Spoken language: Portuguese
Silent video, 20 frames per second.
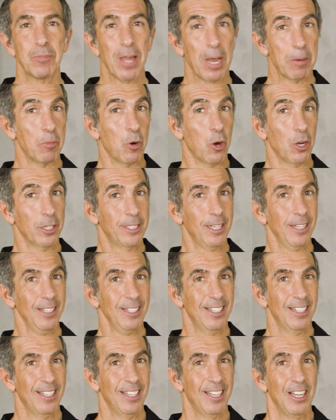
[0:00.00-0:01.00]
Na moda,
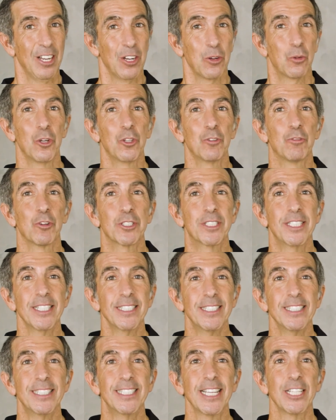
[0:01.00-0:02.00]
quando você
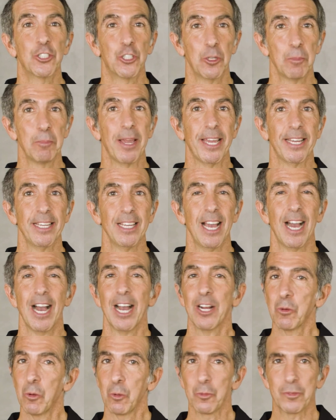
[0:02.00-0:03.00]
se sente bem,
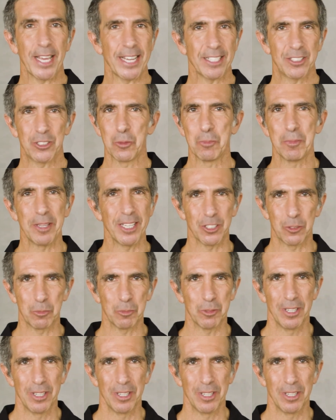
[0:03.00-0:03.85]
acontece o mesmo.